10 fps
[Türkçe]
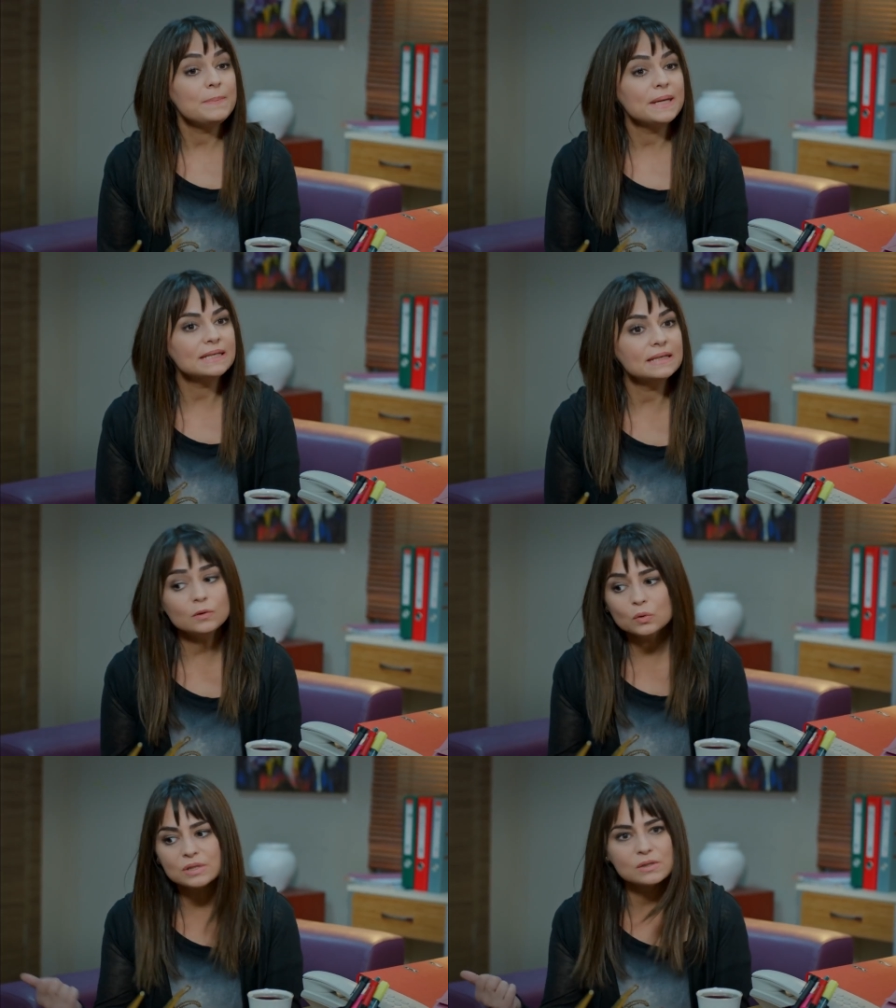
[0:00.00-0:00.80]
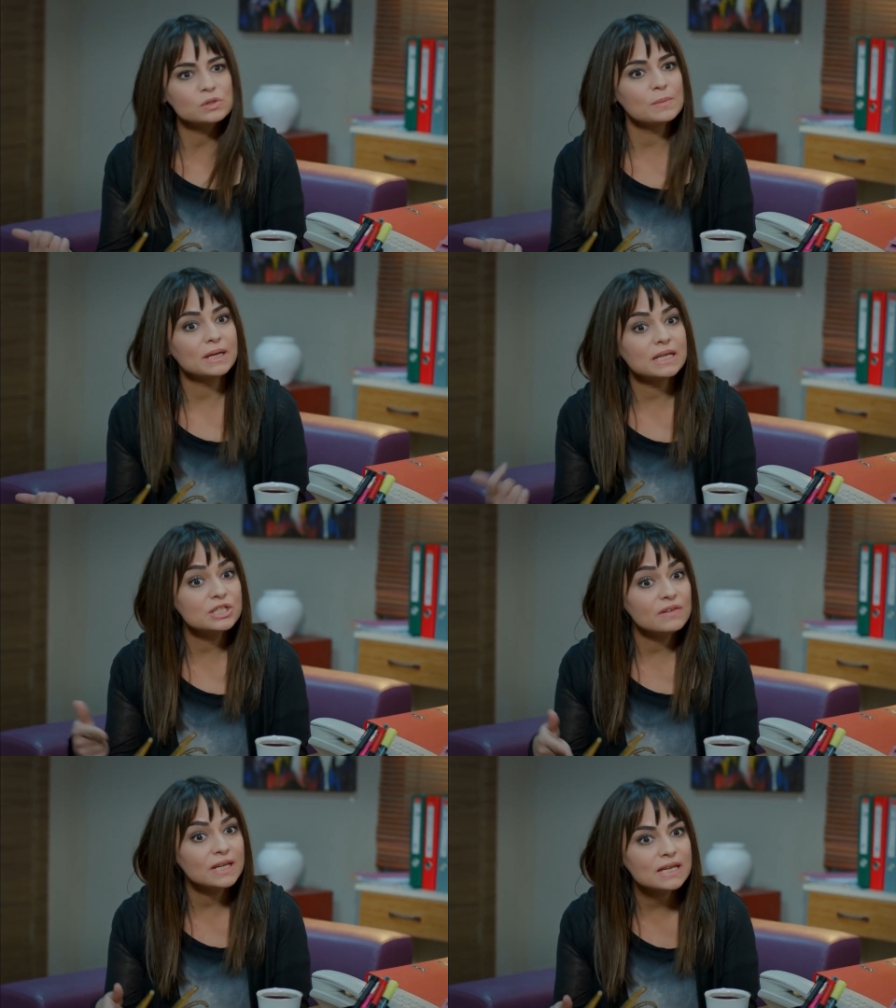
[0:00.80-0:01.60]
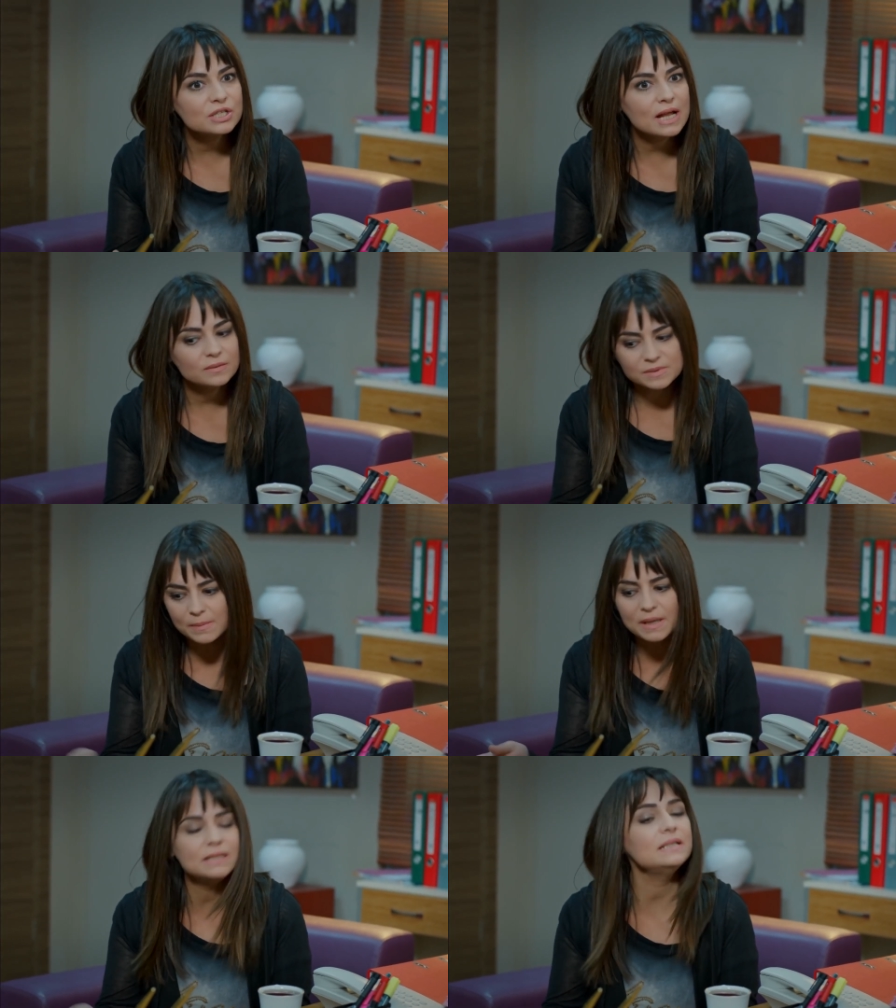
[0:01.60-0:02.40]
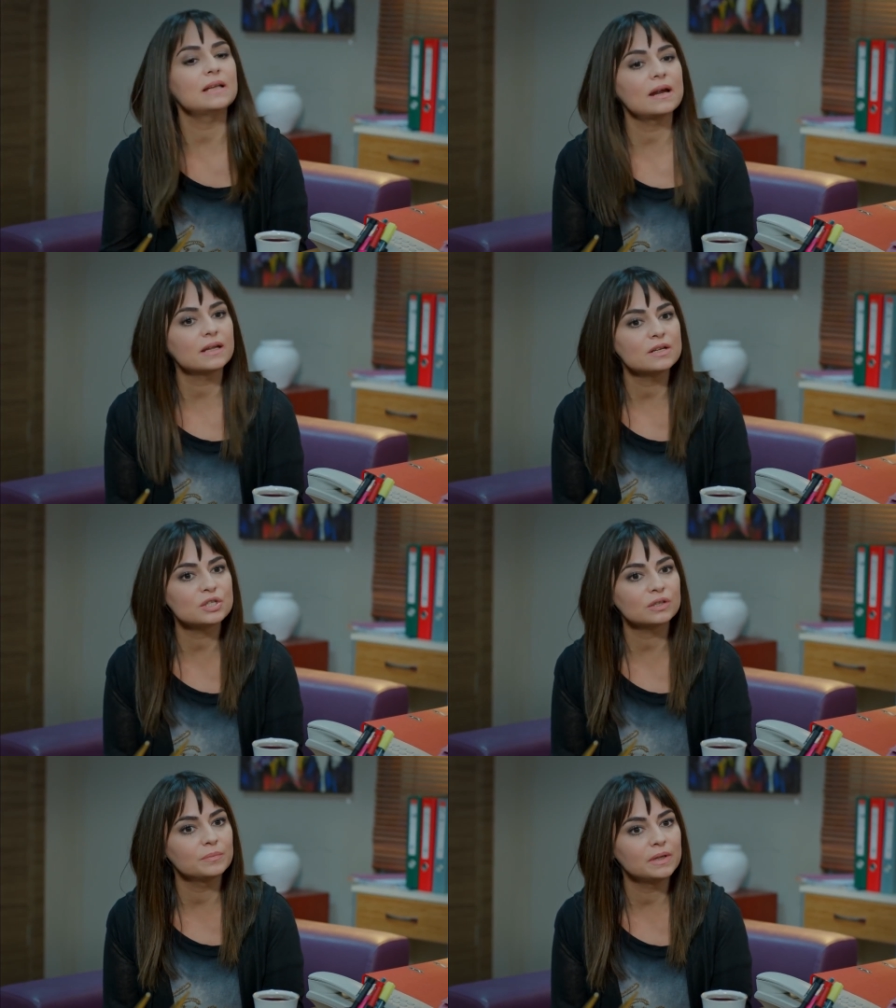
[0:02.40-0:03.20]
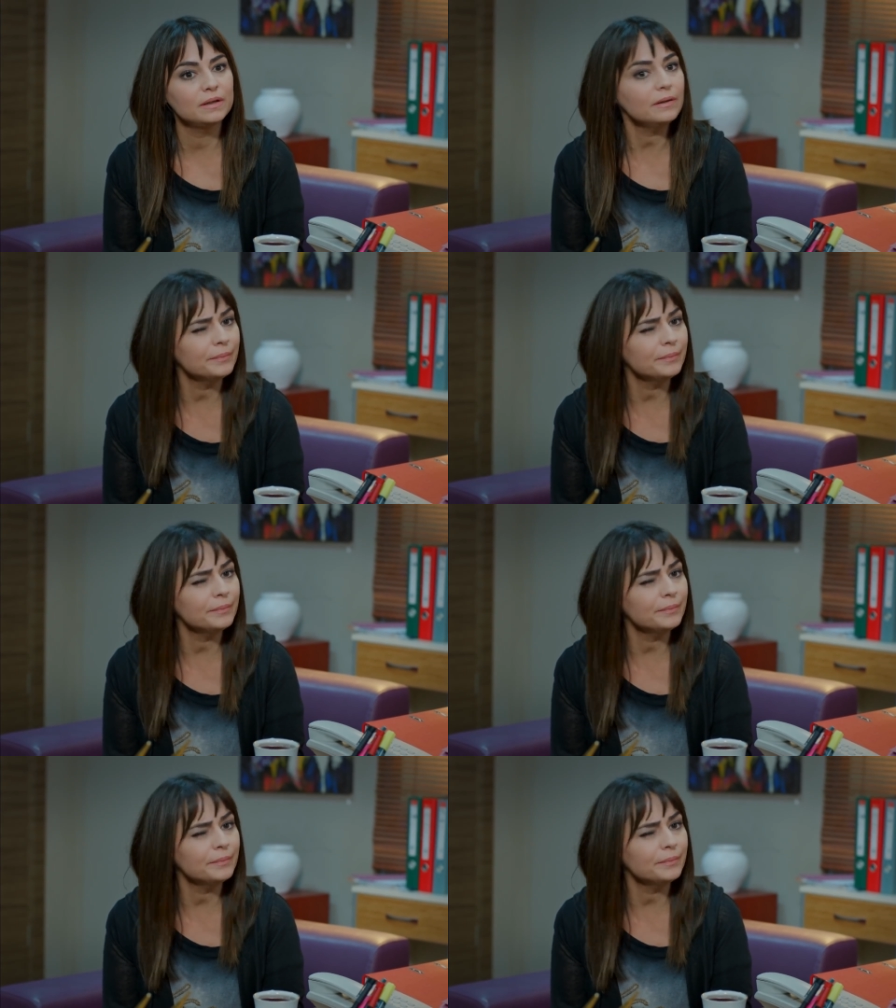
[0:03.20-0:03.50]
E peki neden o kıza o zaman gece eve geç geldim sabahleyin erken çıktım dedi?